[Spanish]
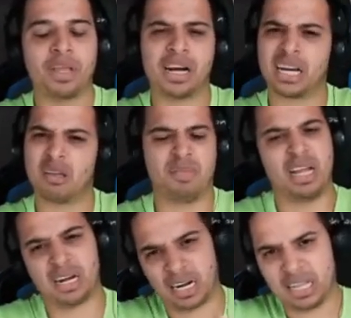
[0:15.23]
El,
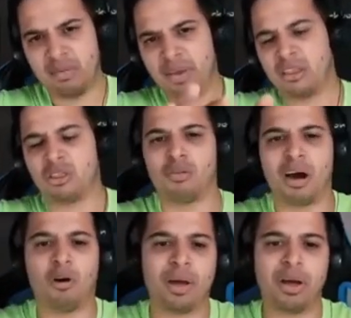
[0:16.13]
rendimiento
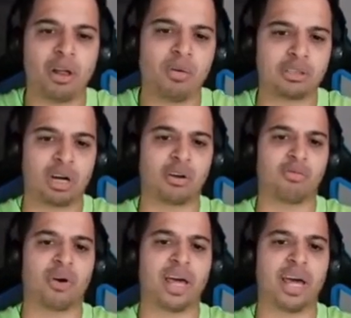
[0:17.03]
más o menos del venezolano
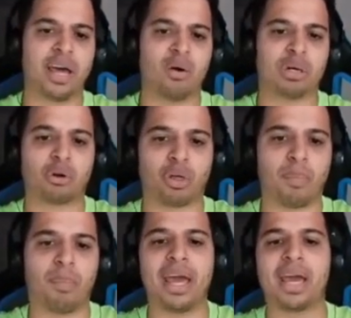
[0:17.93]
fue cuatro
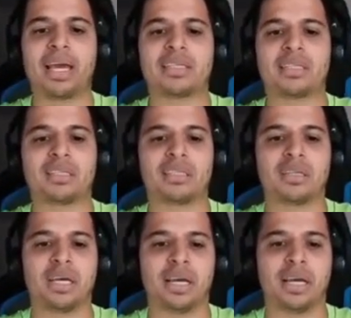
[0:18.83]
despegues,
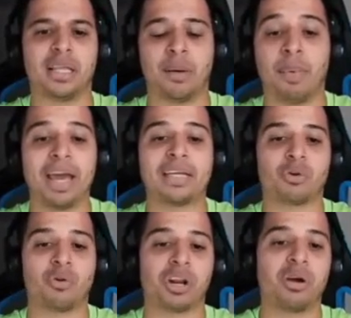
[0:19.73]
eh, despejes,
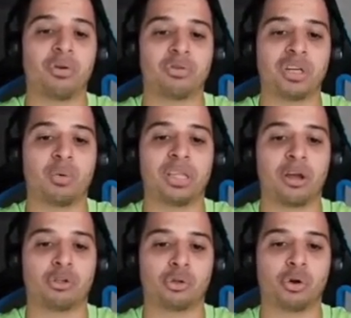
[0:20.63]
corrijo,
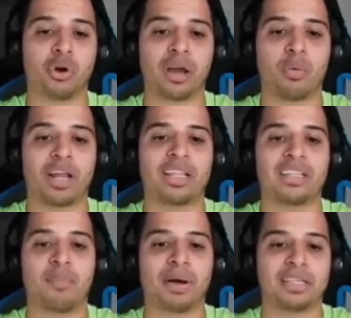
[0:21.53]
58 toques,
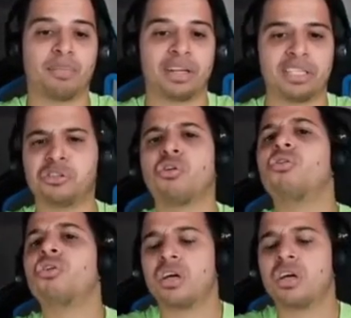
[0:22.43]
46 pases precisos,